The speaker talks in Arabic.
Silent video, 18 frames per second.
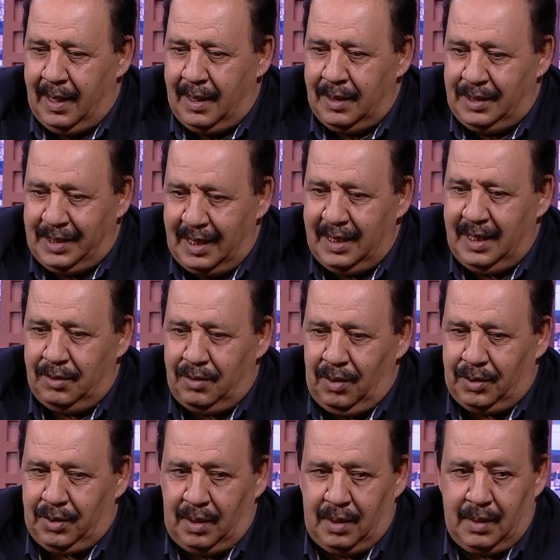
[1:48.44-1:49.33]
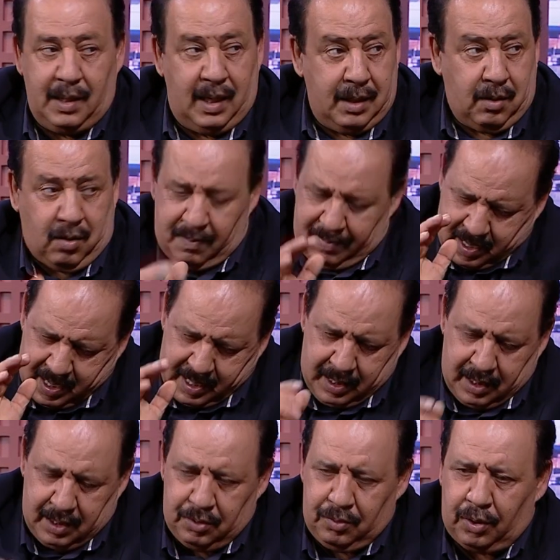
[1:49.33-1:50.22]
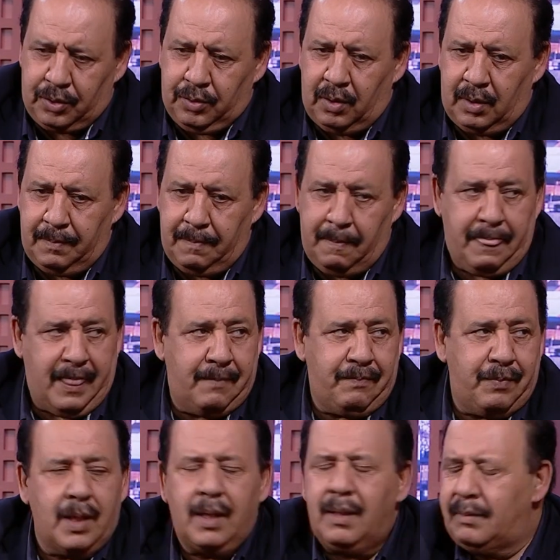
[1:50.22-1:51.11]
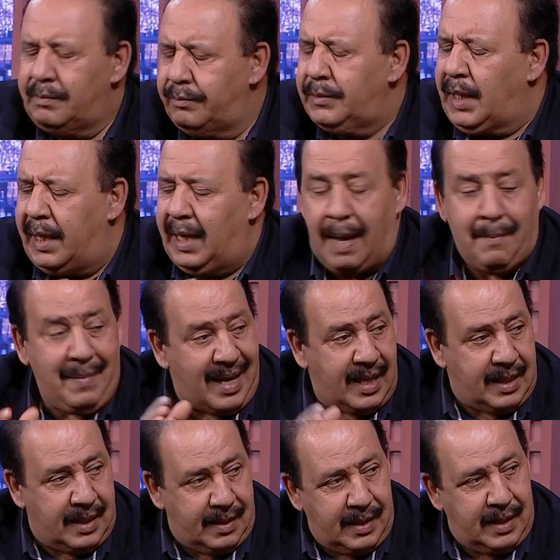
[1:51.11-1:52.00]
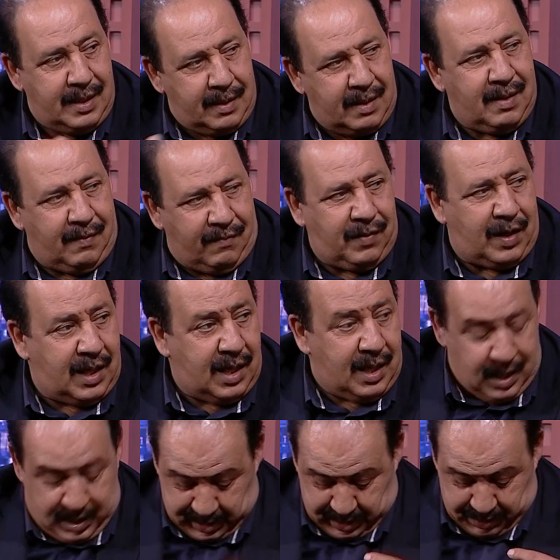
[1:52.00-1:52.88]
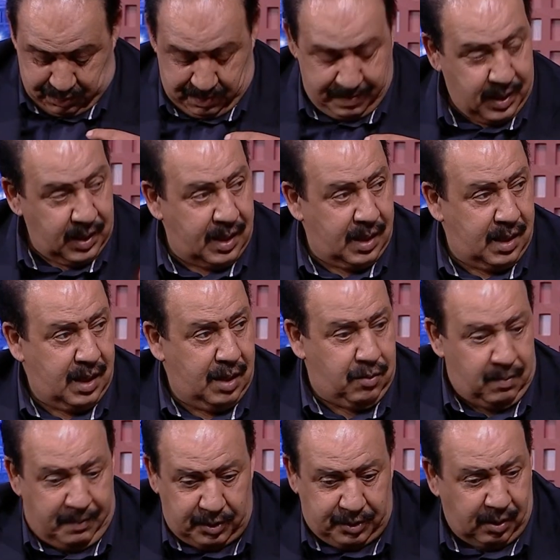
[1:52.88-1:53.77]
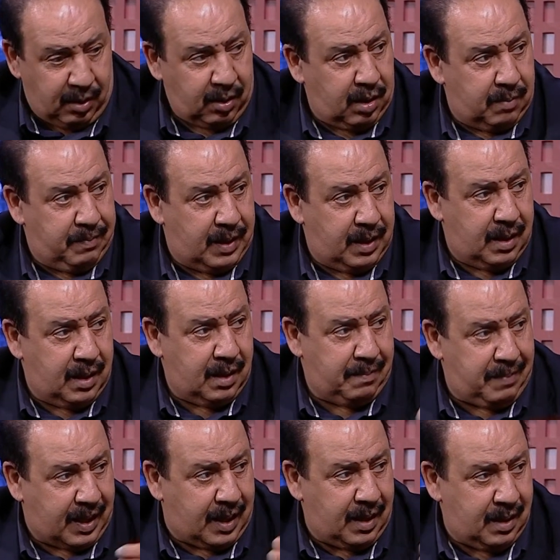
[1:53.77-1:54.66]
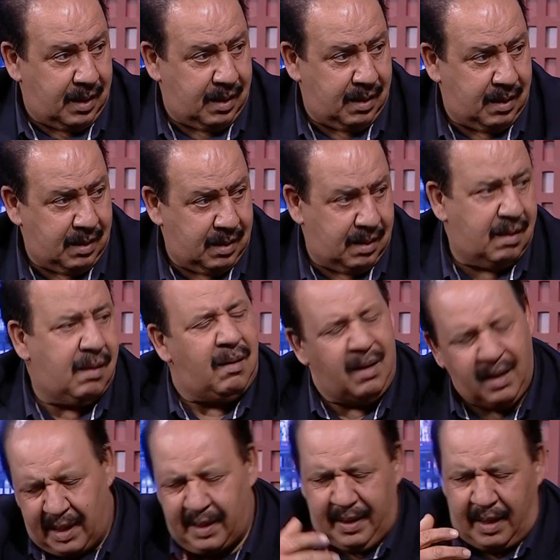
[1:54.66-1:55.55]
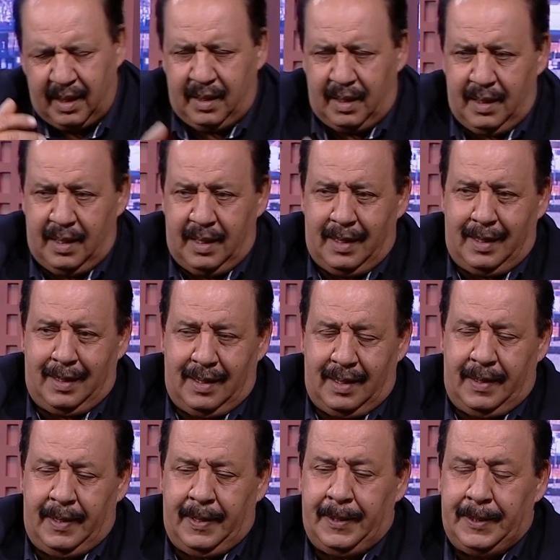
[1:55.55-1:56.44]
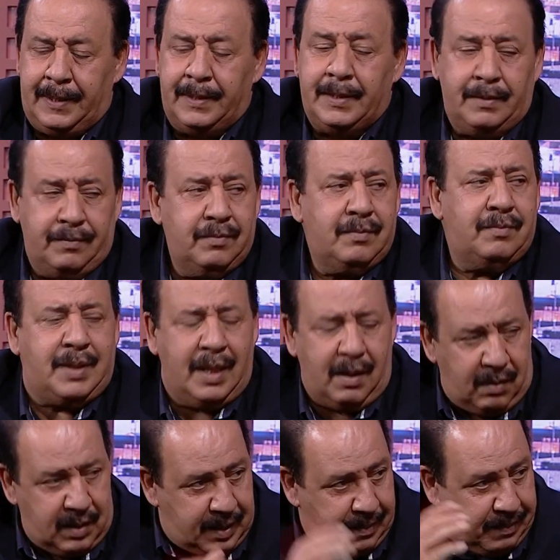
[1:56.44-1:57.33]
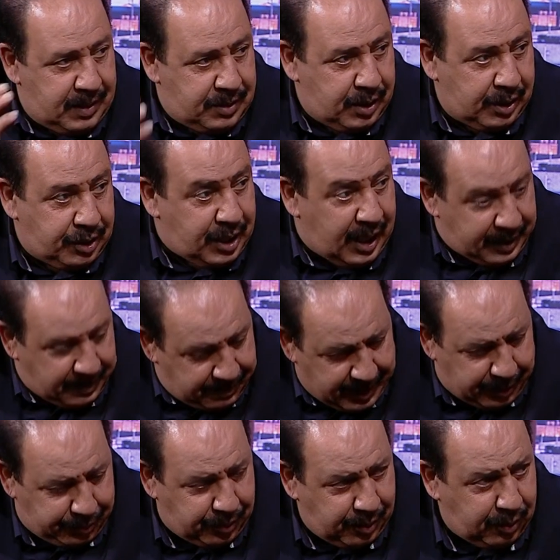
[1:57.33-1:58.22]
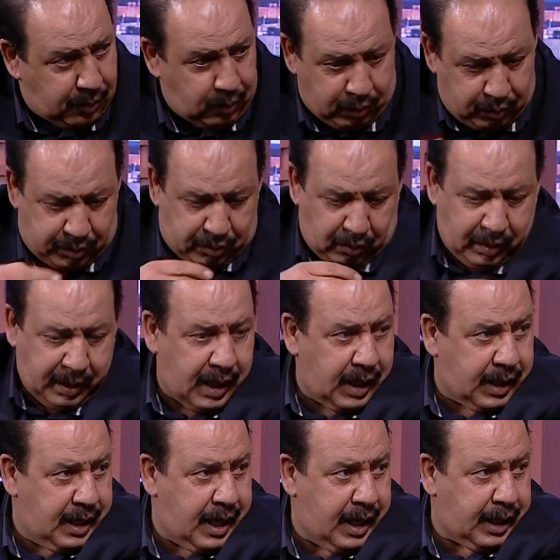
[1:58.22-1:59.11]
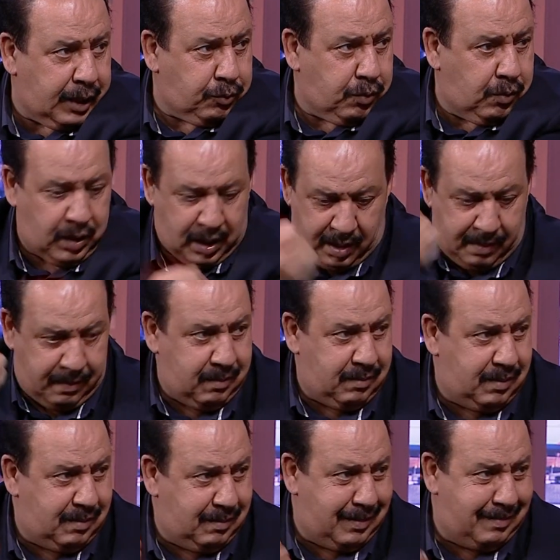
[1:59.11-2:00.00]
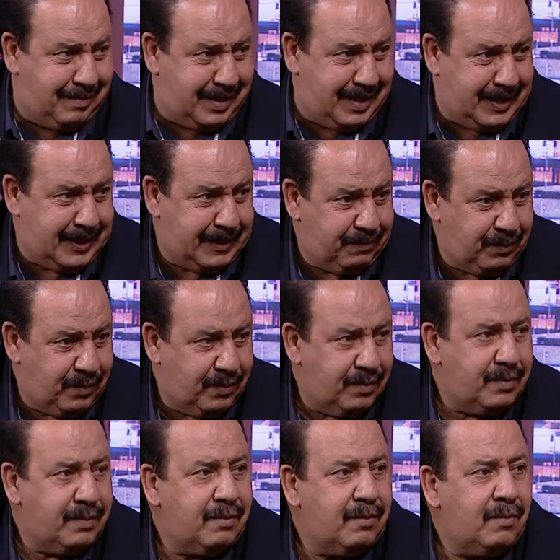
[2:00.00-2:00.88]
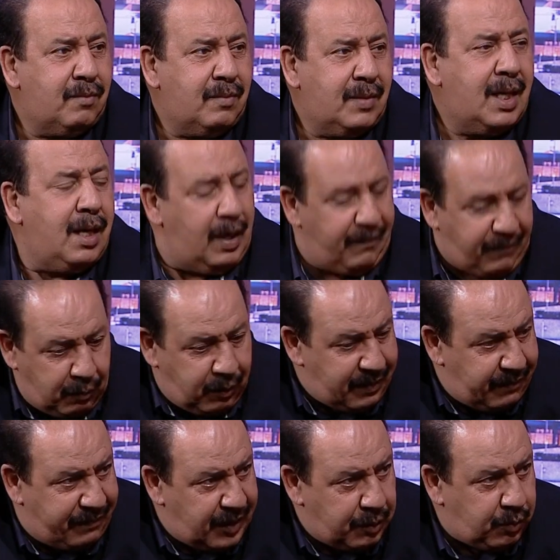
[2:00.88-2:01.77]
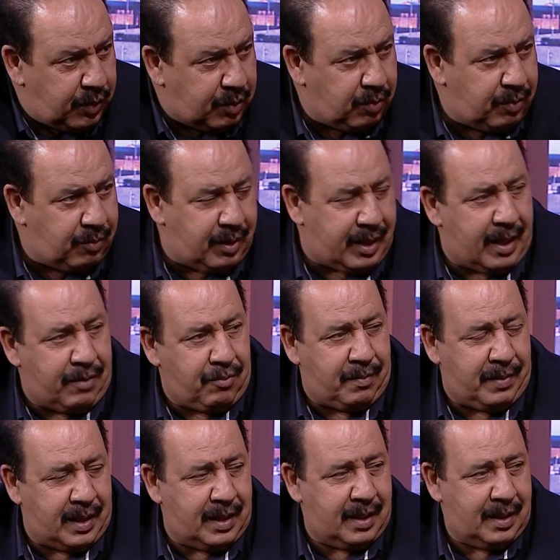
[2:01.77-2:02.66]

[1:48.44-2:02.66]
جاني الدكتور اي كوما اي دكتور مينيت دو كوما اي اما نص ساعه كوما فوالا هذوما إيه. هذوما زرق بال يخدموا فيك أي بالضوء هذيك تيودي باش رجعت بيان سور وزريقك هكا طولها اه في ال 28 مينوت هذوما في ال 28 مينوت هذوما